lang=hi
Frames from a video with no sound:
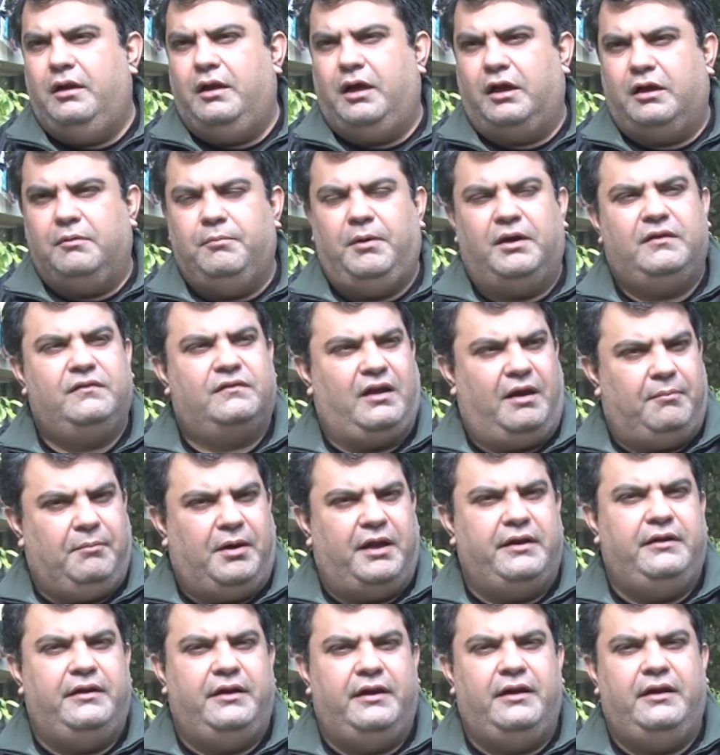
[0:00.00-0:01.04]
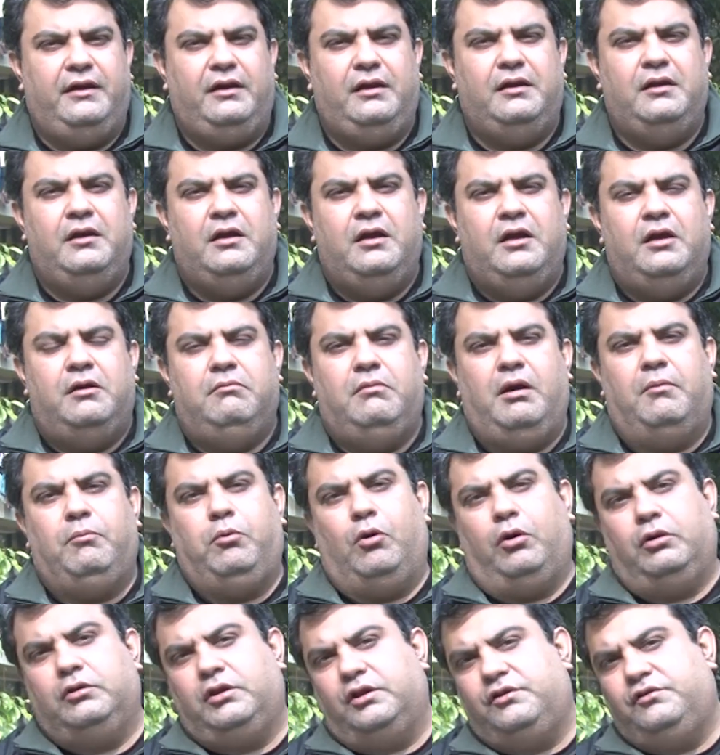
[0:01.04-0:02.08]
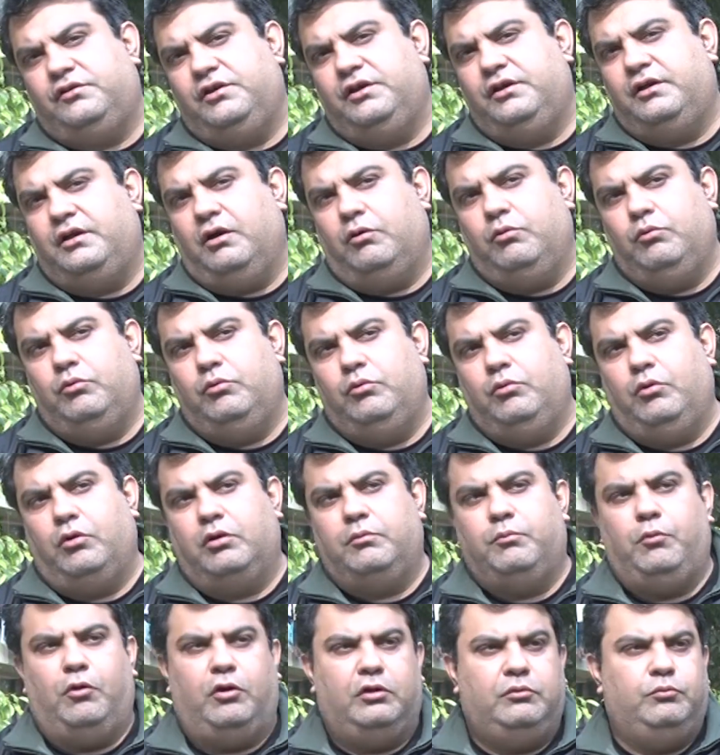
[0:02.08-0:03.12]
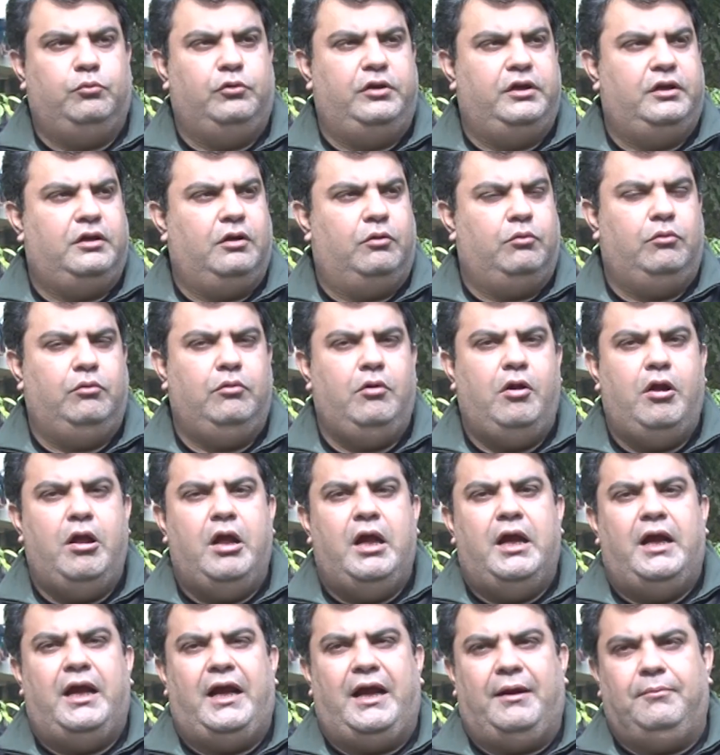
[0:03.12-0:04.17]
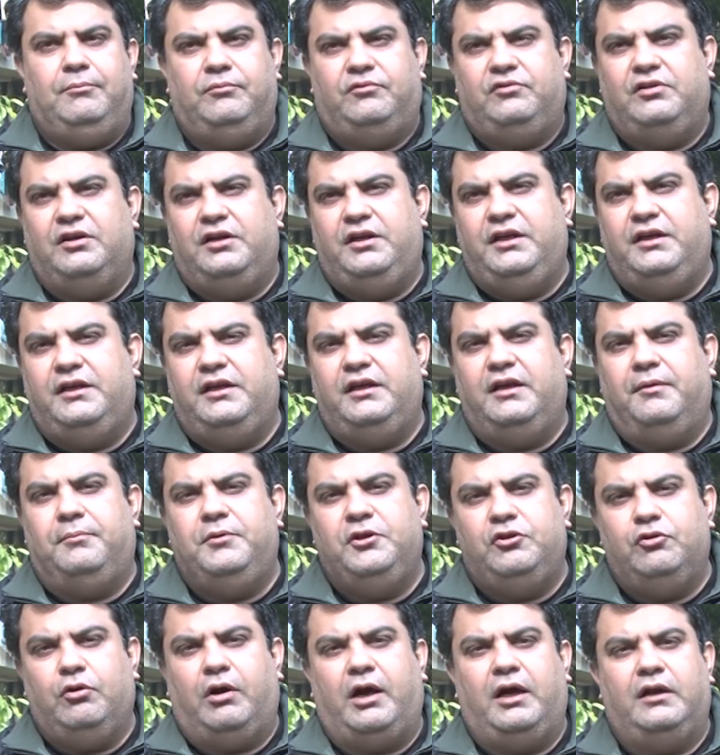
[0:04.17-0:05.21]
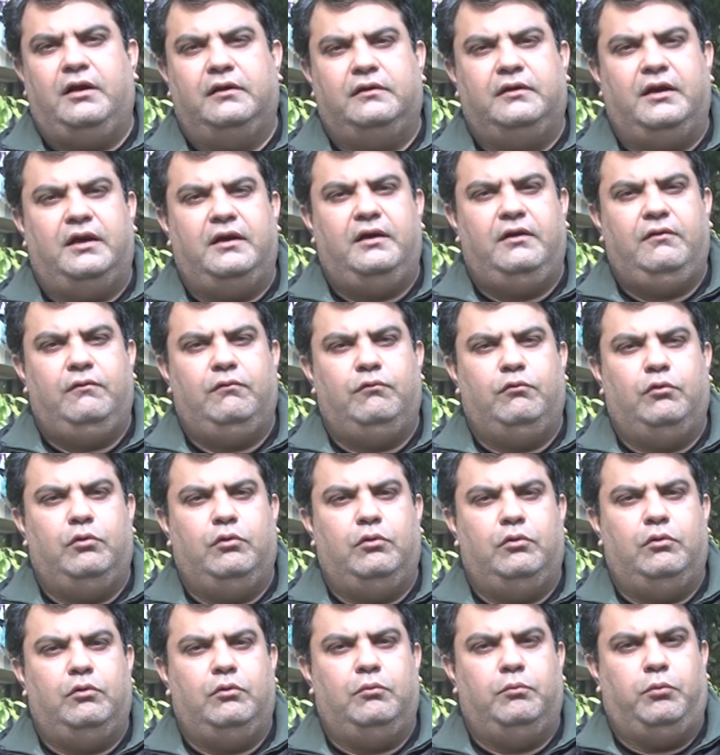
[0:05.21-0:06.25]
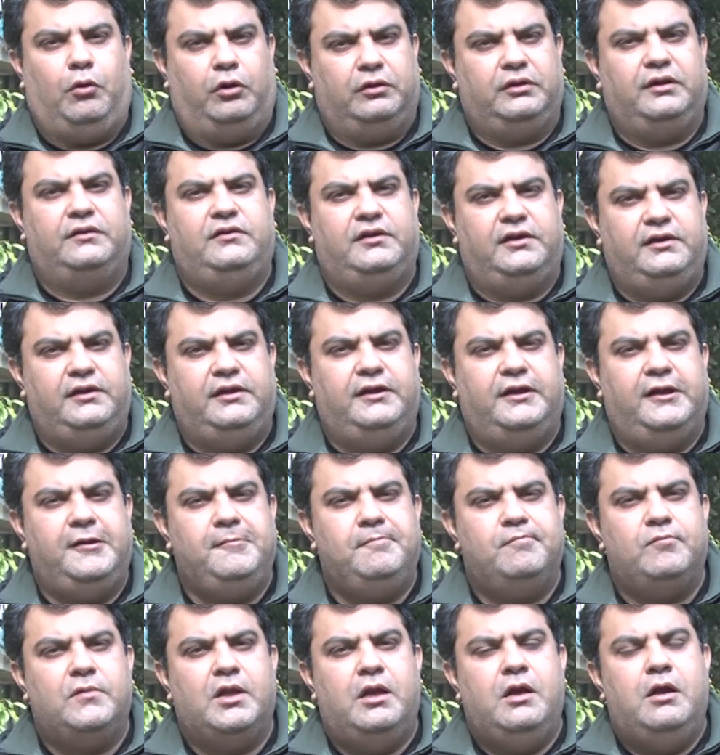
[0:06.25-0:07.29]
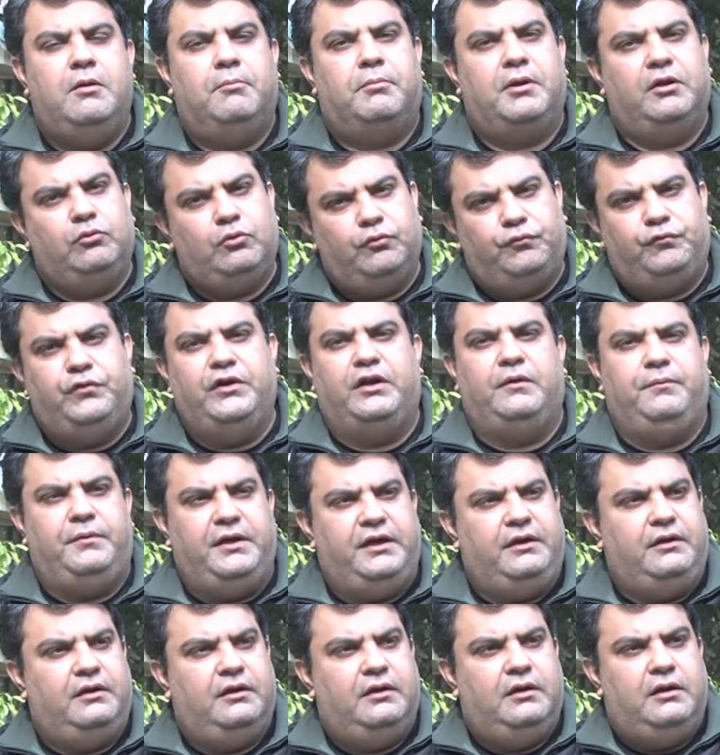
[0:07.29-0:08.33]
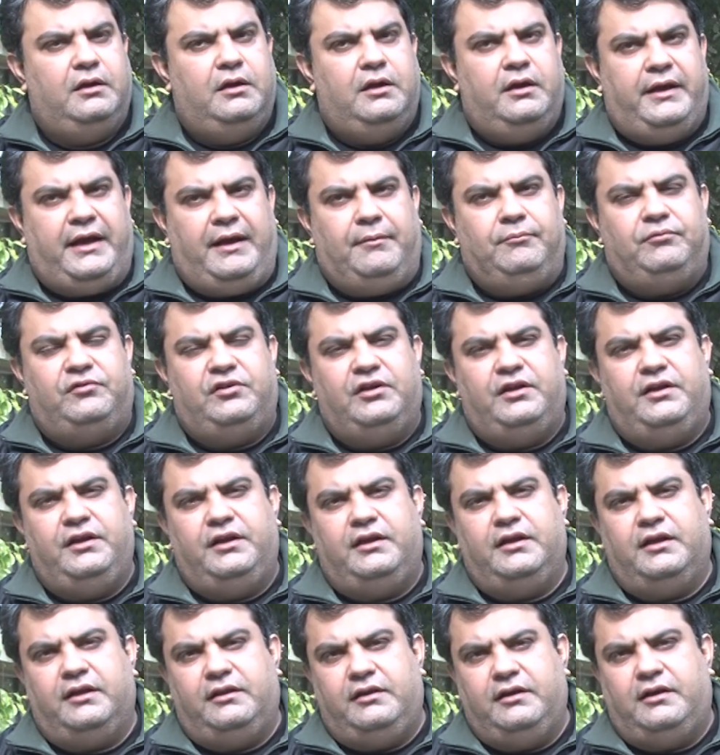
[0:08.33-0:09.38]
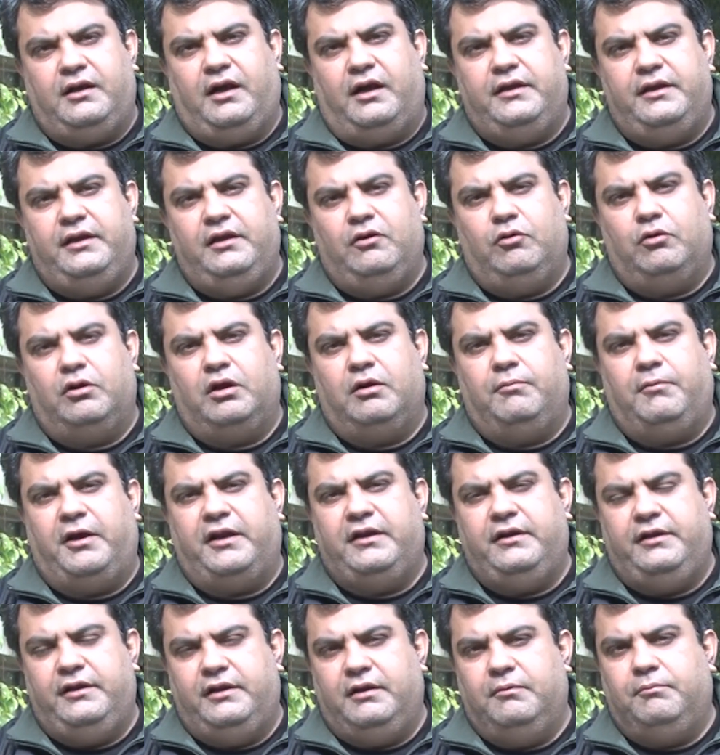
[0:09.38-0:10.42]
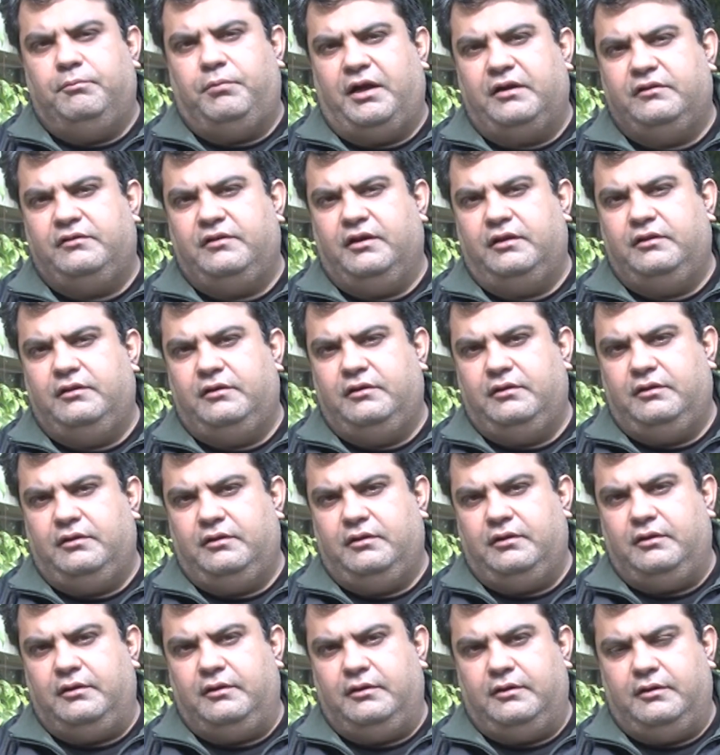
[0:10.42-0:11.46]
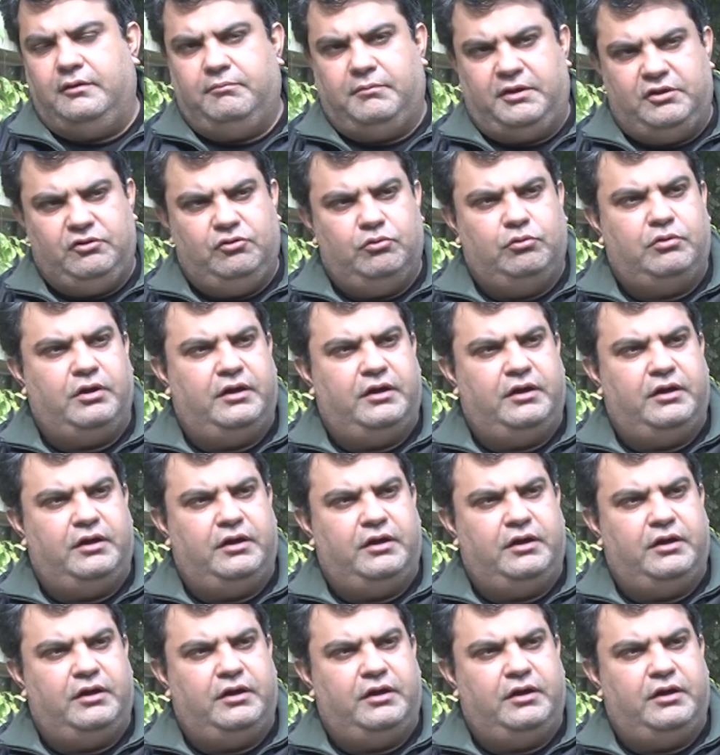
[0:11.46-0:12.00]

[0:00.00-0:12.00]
लगभग सामान्य है मैं बहुत अच्छी कहूँ और बहुत बुरी कहूँ एम की अभी जो हालत है वो बहुत अच्छी नहीं है परंतु फिर भी एम के अधिकारी और हमारी निगम पार्षद मंजू